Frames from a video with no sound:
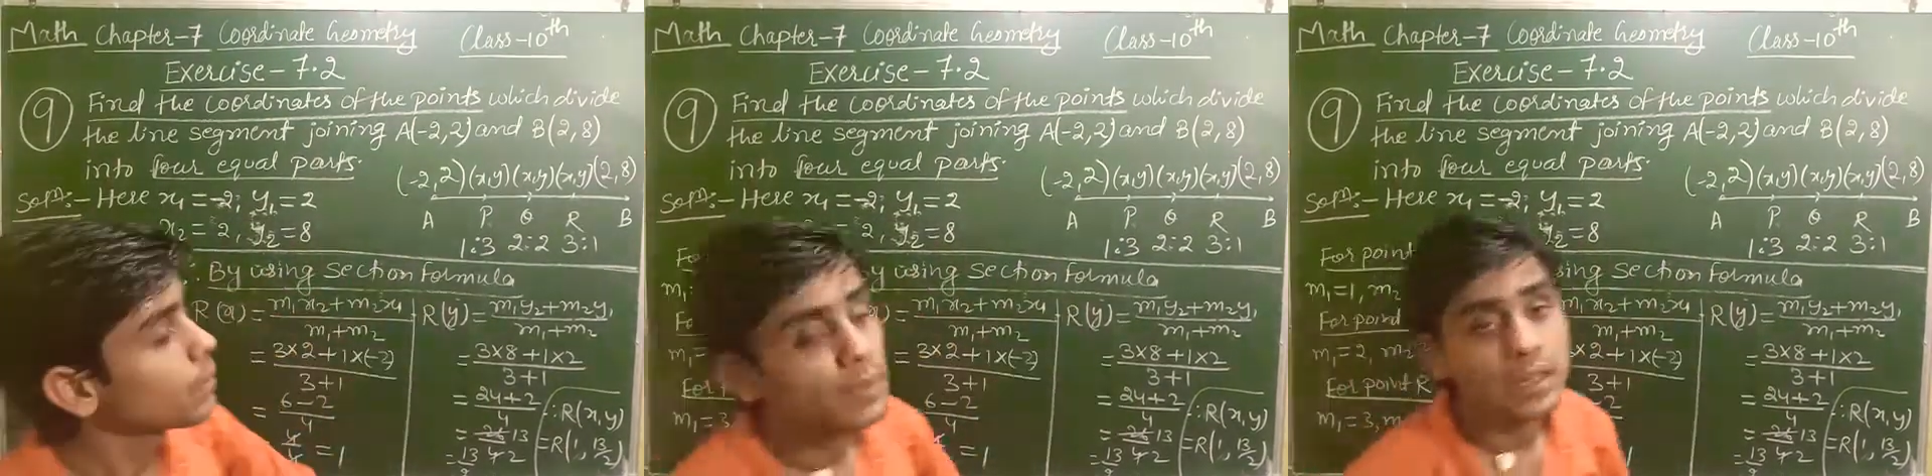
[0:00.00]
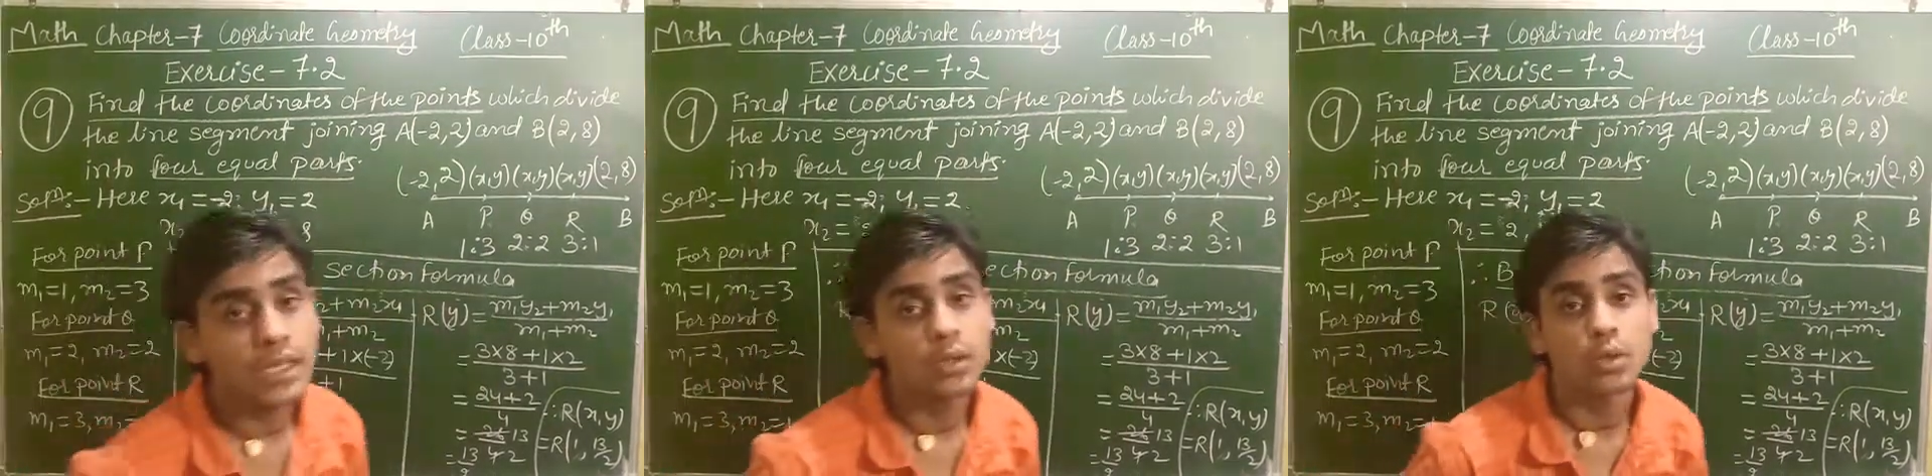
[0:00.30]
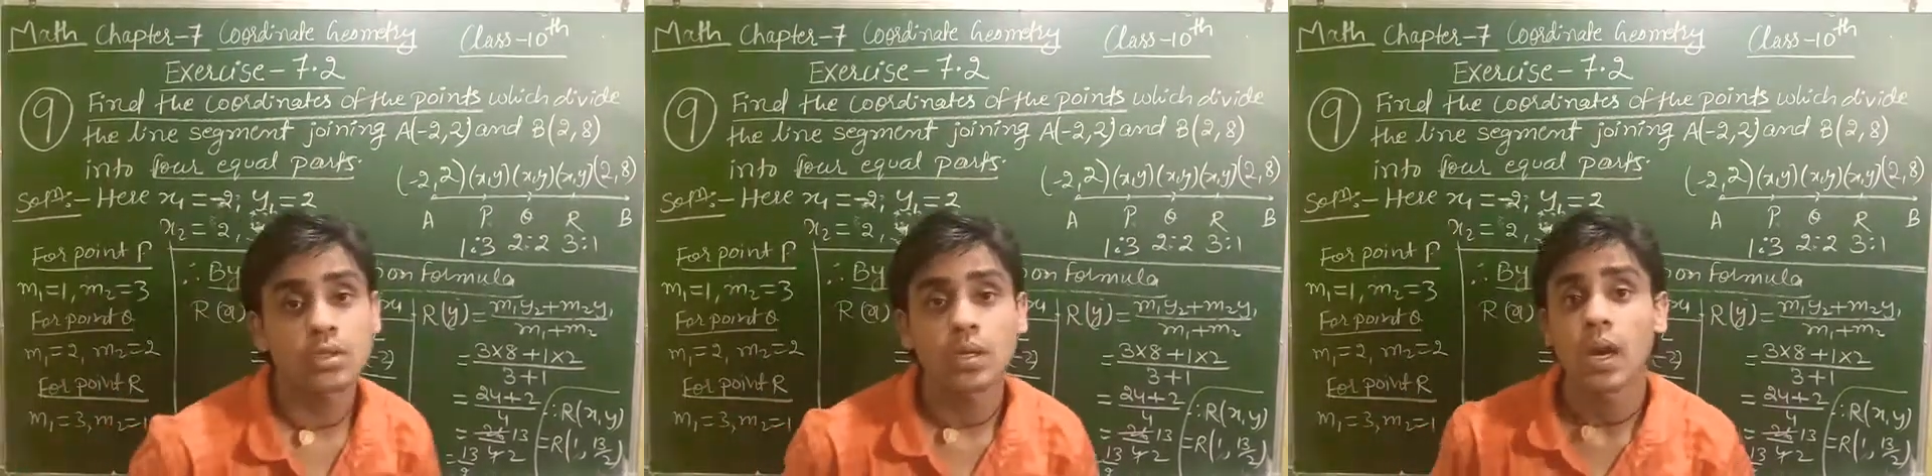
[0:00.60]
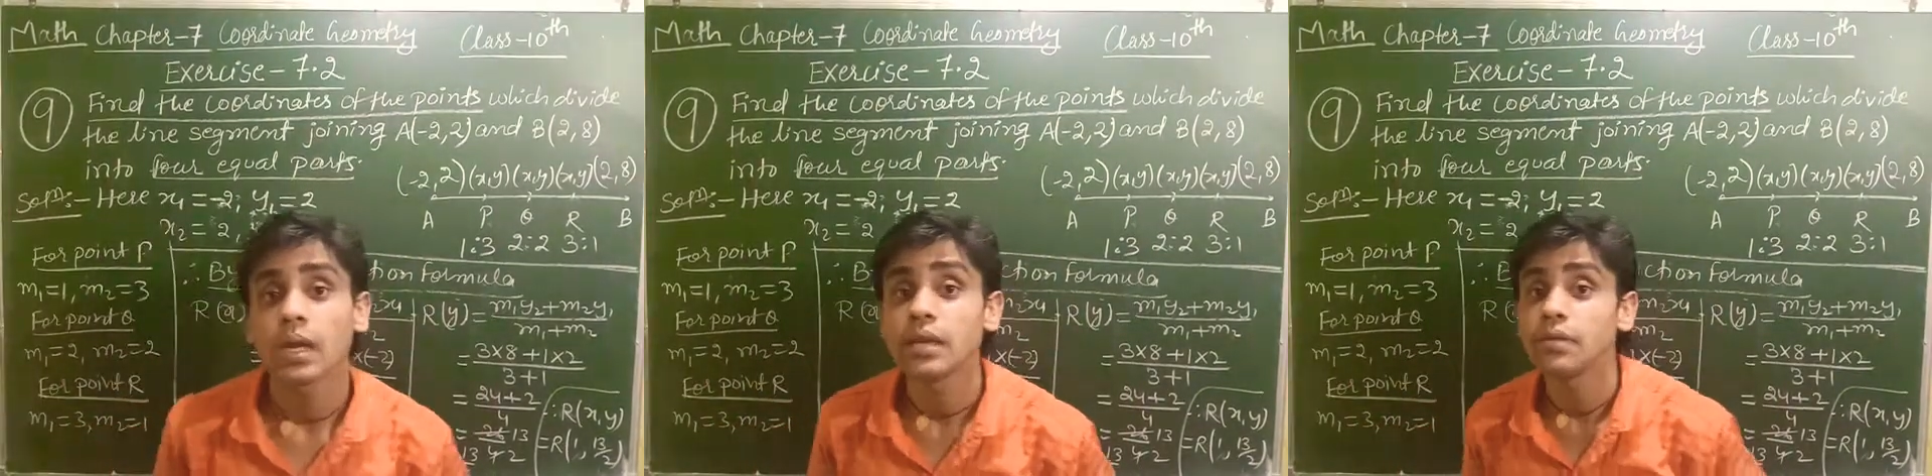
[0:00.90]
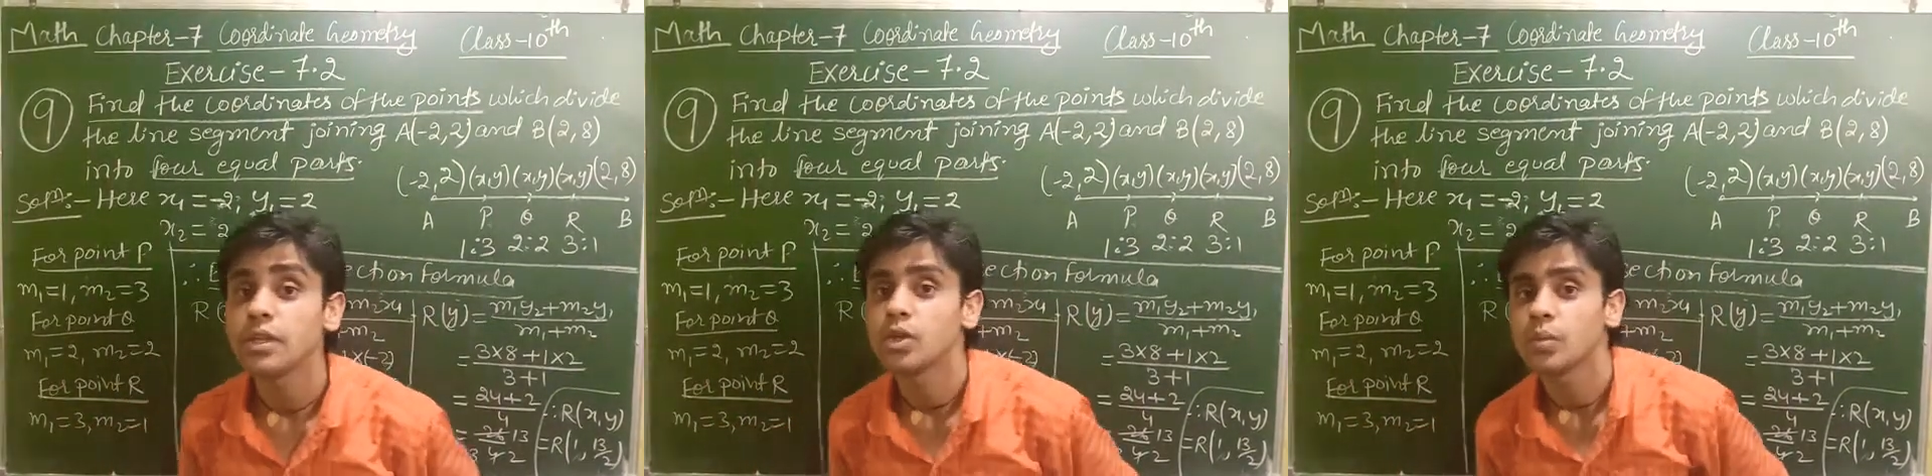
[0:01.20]
मिलते हैं दोस्तों अगले
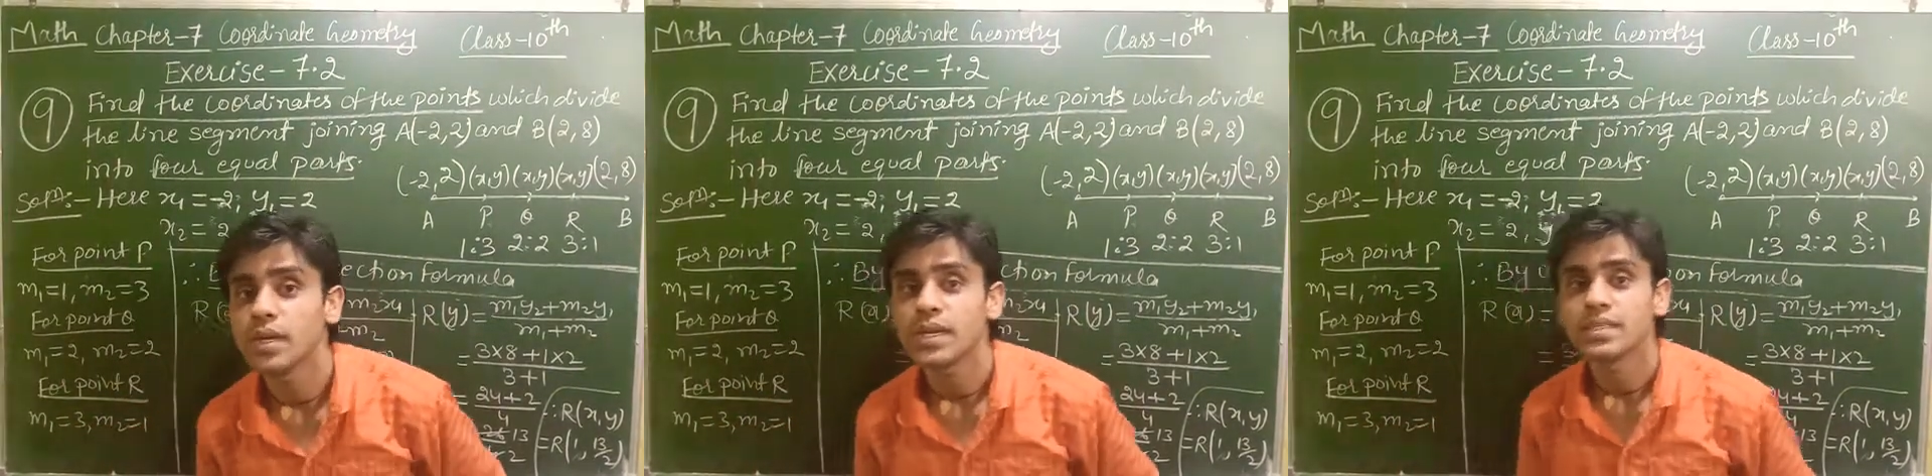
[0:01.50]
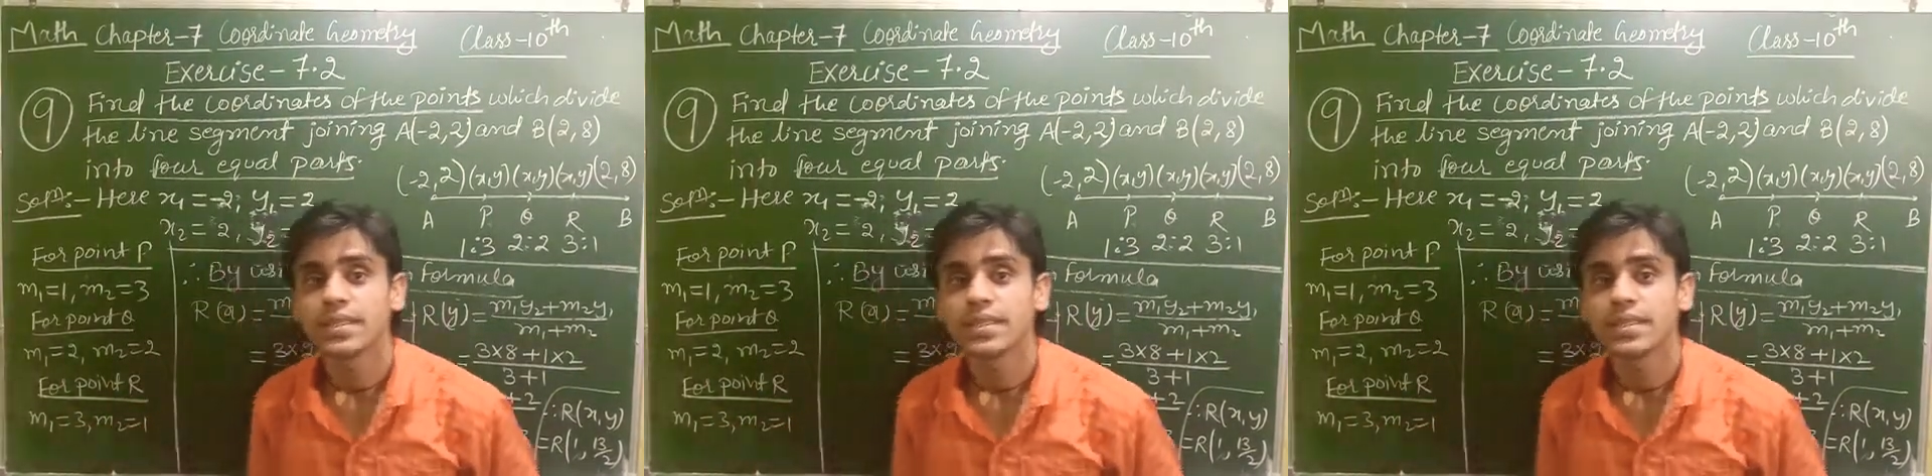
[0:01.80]
वीडियो में इसी